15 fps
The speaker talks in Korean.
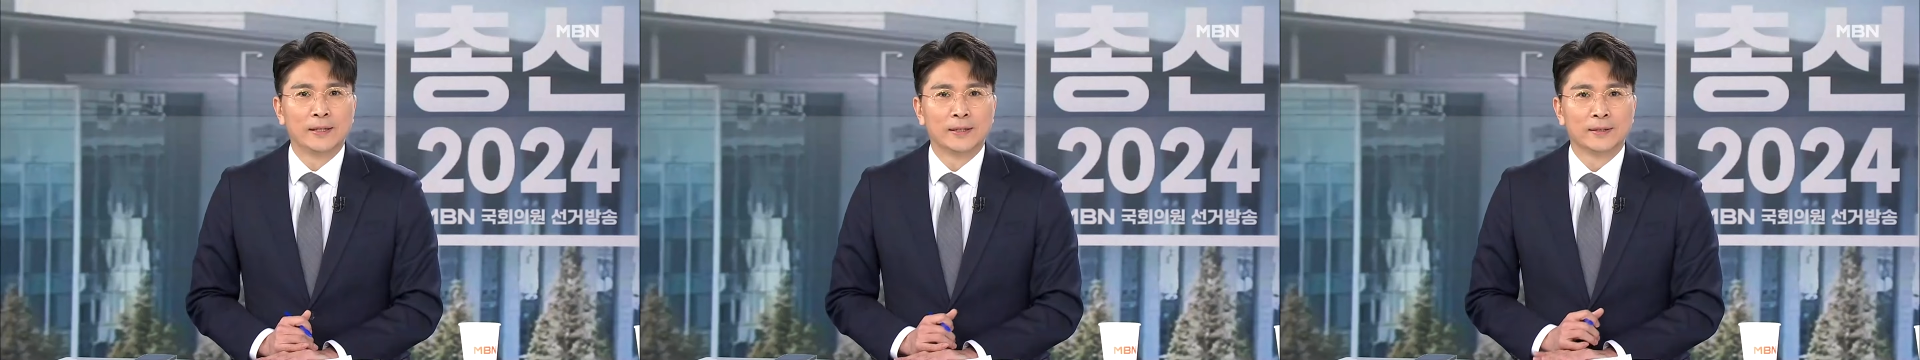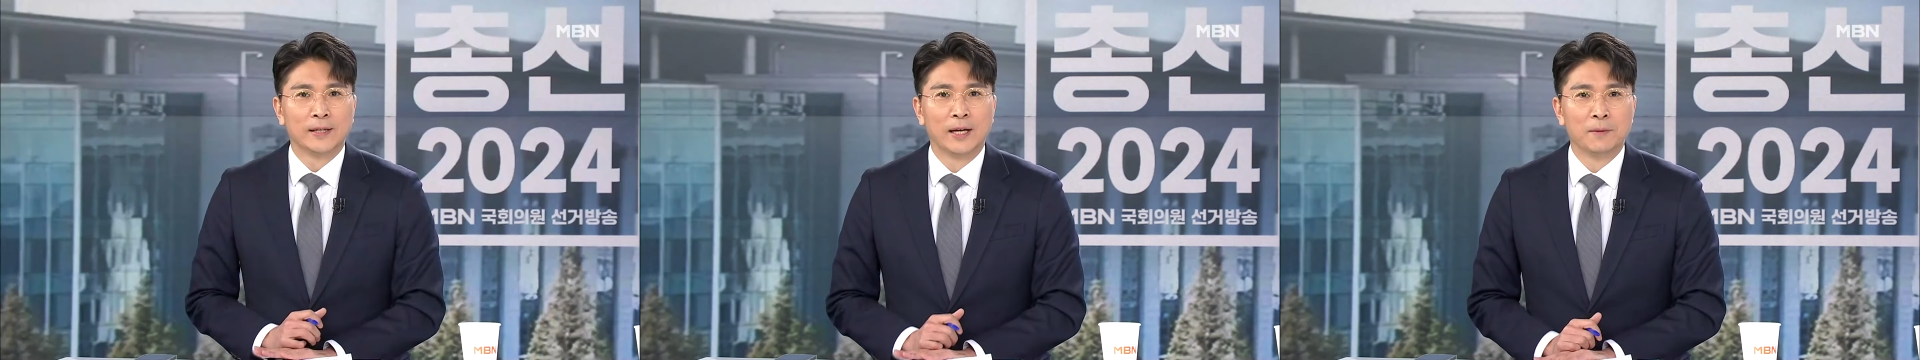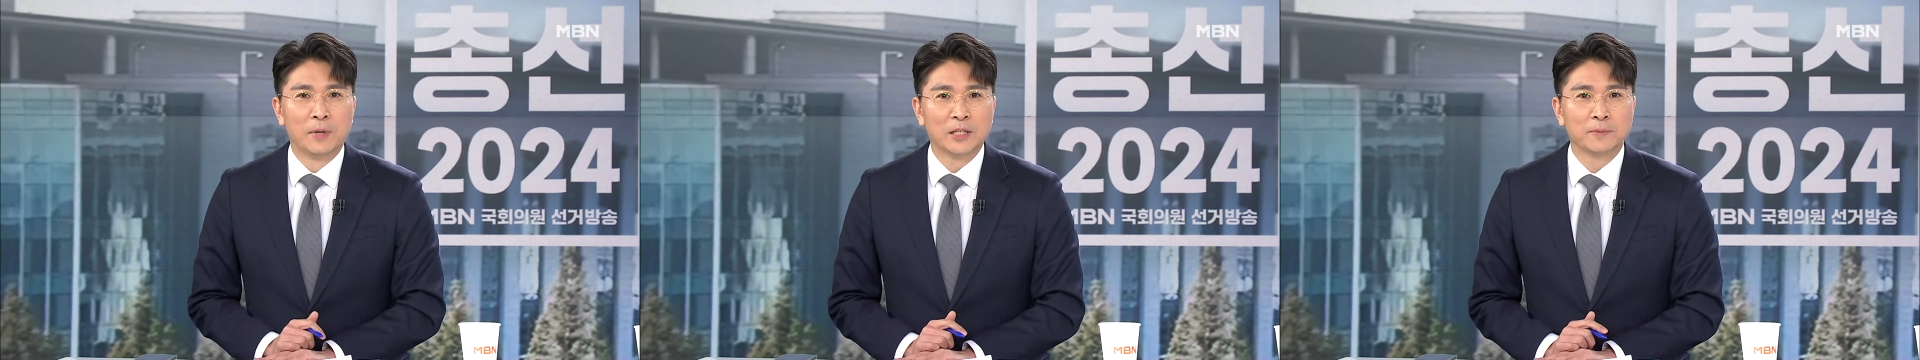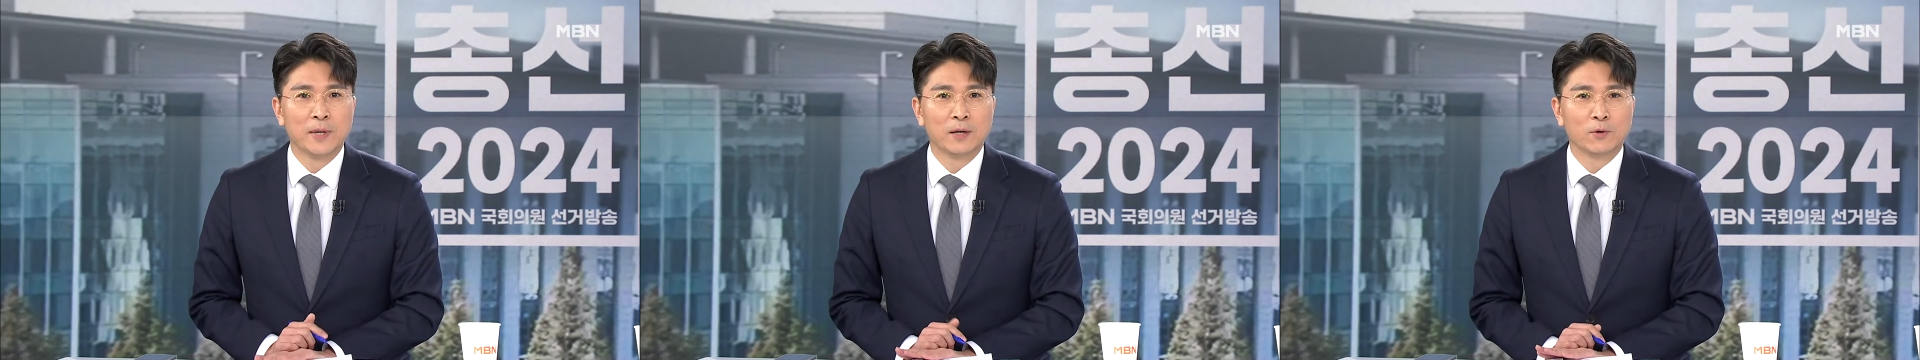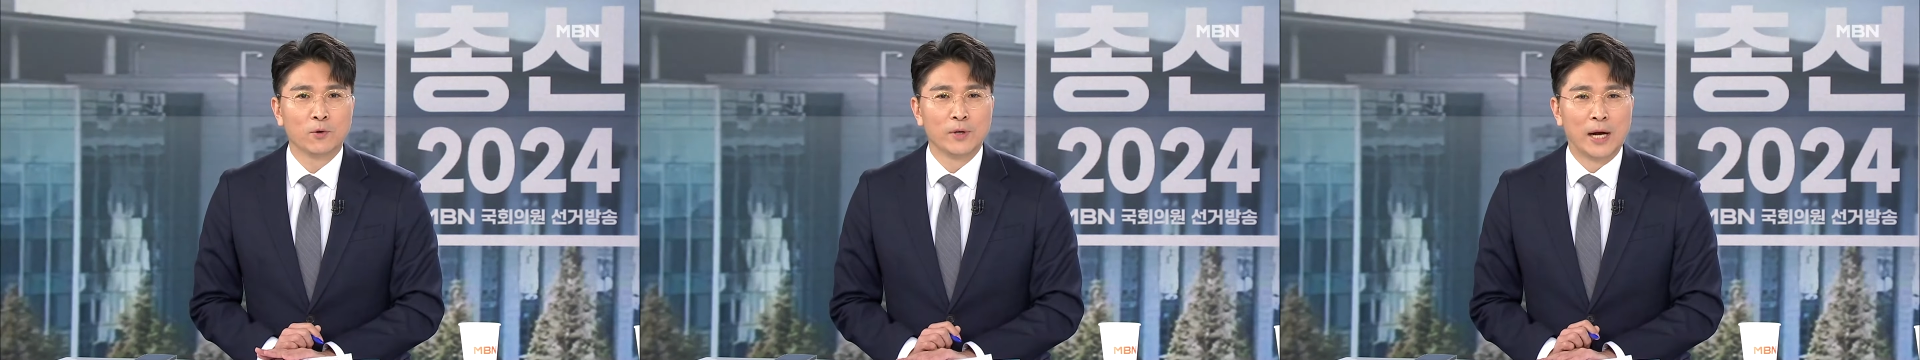네,
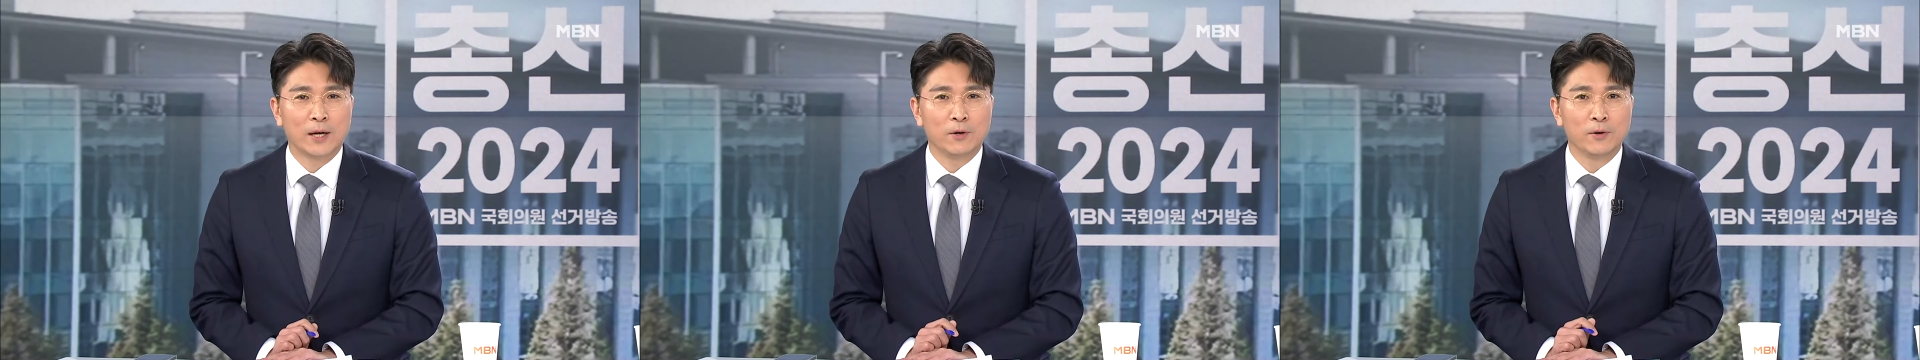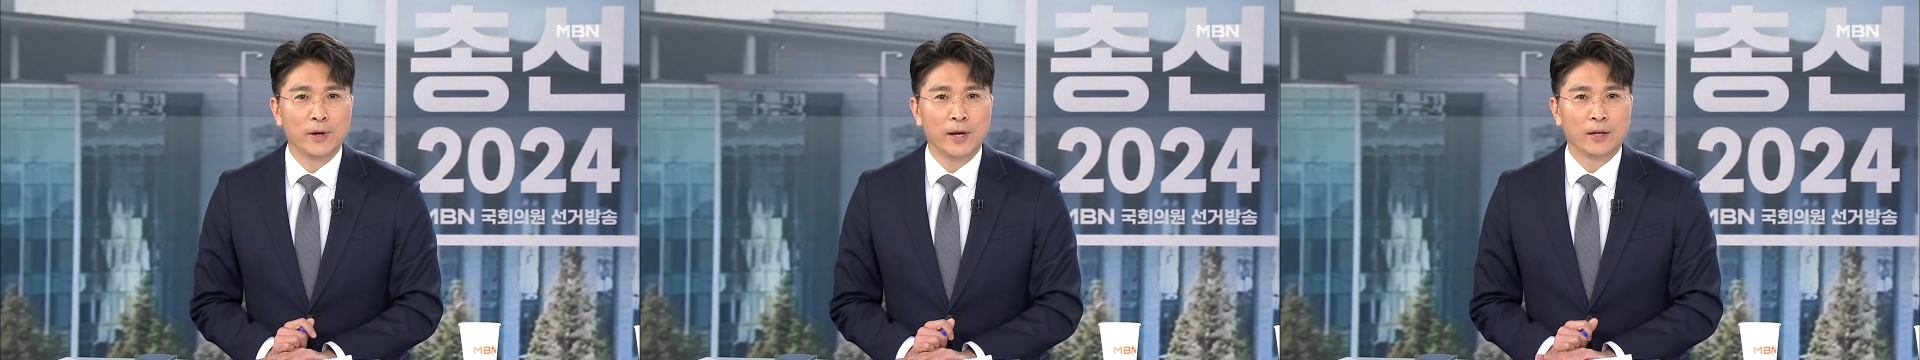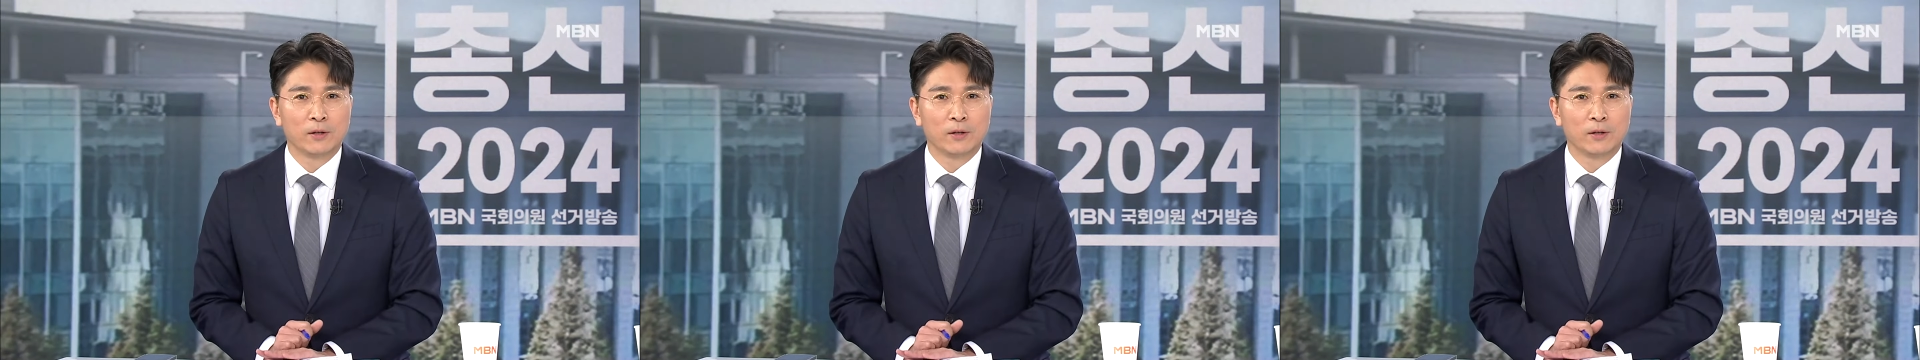마지막으로 야권의